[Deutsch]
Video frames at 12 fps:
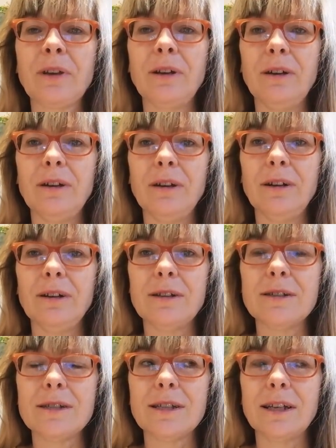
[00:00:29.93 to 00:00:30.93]
Äh,
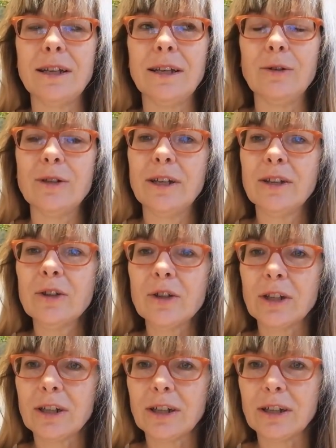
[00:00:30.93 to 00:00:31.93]
das ist ein
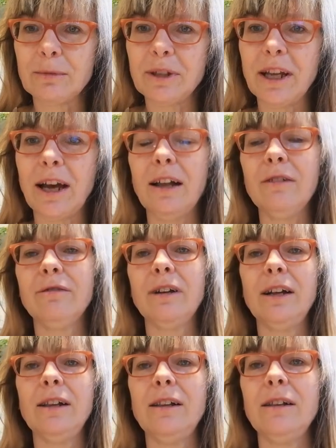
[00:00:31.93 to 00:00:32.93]
authentischer
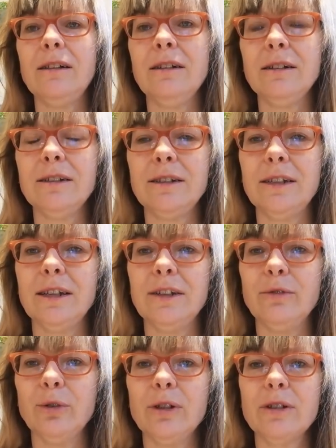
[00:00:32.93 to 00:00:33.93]
Kriminalfall, der
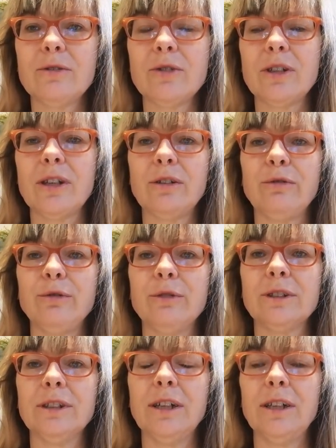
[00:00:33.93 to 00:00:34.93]
in Wörlitz so
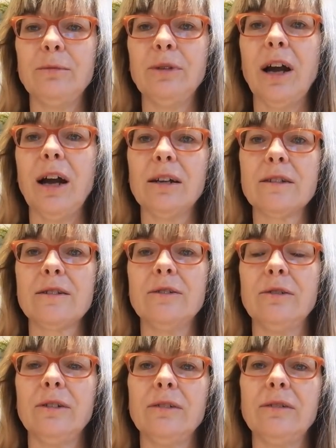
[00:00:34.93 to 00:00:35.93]
stattgefunden hat im Jahr
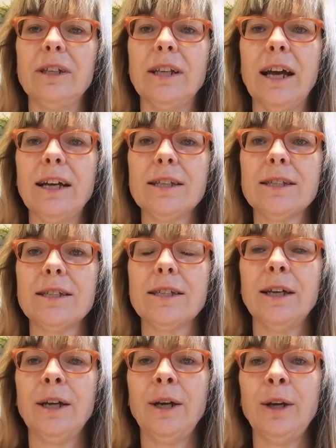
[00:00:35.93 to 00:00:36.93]
1884.
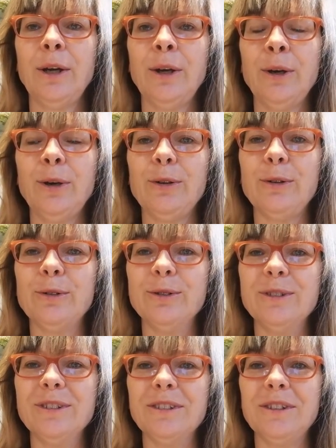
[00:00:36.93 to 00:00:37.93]

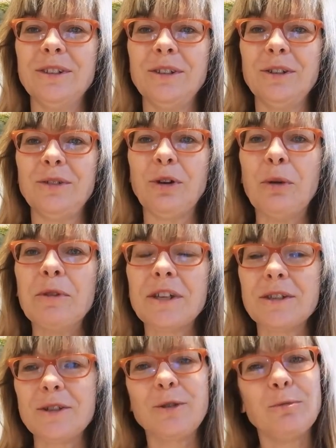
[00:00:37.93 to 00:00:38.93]
Und ich freue mich,
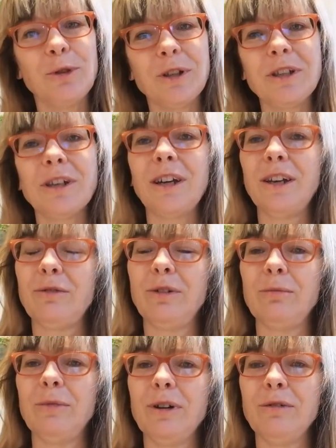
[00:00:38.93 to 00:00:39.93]
dass ich die Möglichkeit
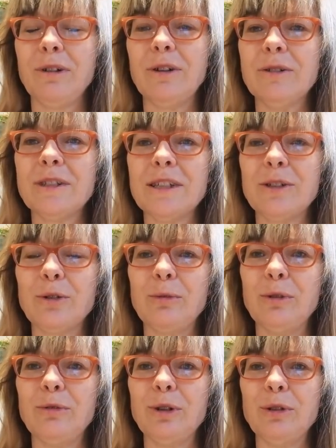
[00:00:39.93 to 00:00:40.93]
vom
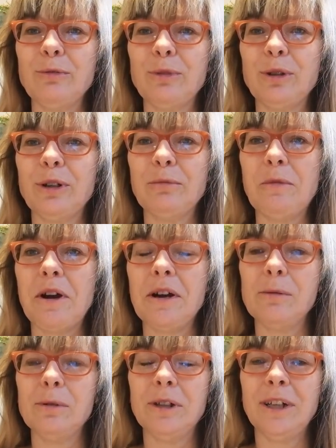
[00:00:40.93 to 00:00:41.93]
Frauenzentrum in Wolfen bekommen
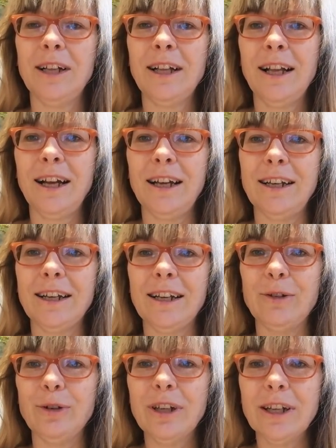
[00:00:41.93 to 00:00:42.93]
habe, eine
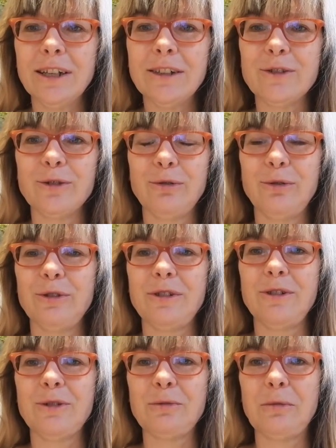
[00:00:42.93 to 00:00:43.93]
kleine Online-Lesung für
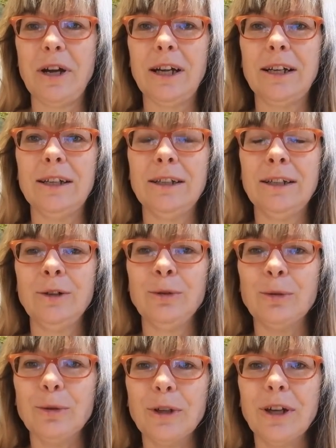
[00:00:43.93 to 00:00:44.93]
Sie zu machen,
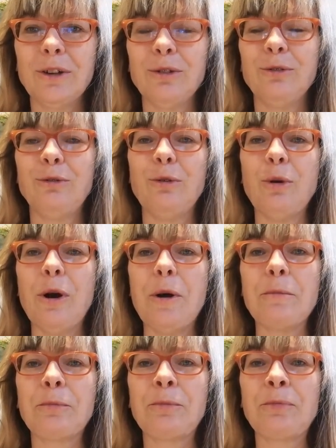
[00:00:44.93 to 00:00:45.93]

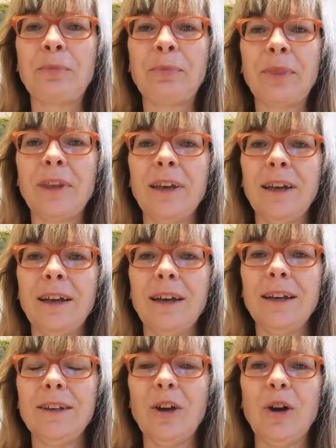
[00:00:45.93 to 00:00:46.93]
Corona-konform.
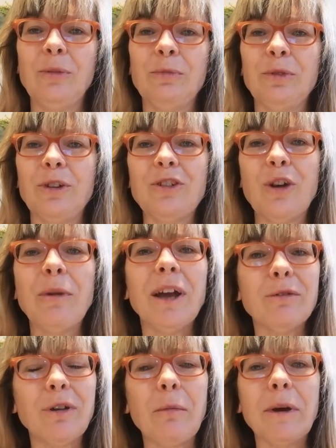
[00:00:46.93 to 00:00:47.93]
Ja, schauen wir
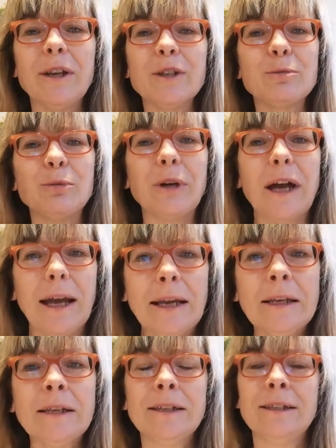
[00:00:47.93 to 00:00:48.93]
einfach mal in das Buch rein.
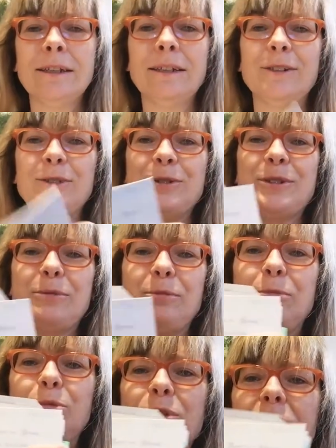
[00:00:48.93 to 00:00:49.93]
So sieht
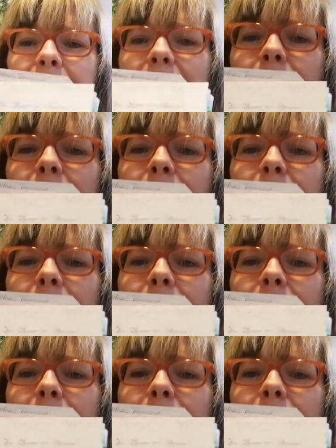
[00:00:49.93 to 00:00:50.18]
mein Büchlein